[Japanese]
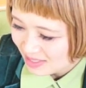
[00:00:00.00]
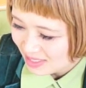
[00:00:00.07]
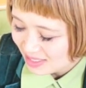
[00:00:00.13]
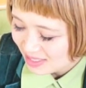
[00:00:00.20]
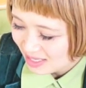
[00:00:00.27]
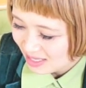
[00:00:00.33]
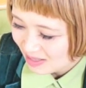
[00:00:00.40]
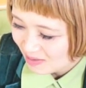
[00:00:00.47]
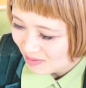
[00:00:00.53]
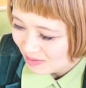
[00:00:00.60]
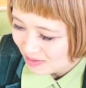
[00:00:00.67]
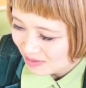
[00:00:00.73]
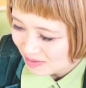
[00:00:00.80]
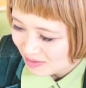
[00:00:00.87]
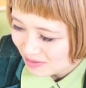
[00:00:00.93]
人生で大
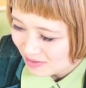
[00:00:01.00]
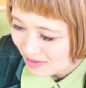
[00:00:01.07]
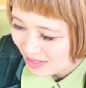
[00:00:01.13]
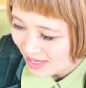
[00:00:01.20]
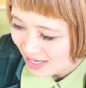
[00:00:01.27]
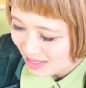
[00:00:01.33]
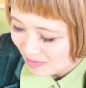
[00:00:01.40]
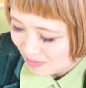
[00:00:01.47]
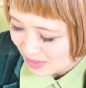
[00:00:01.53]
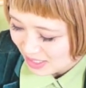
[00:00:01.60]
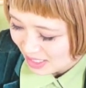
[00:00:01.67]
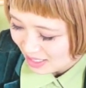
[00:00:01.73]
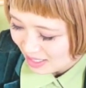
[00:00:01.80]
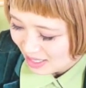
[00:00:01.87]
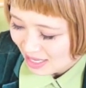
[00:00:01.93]
食いの人と出会えてま
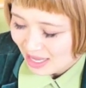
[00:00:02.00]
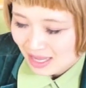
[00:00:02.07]
せん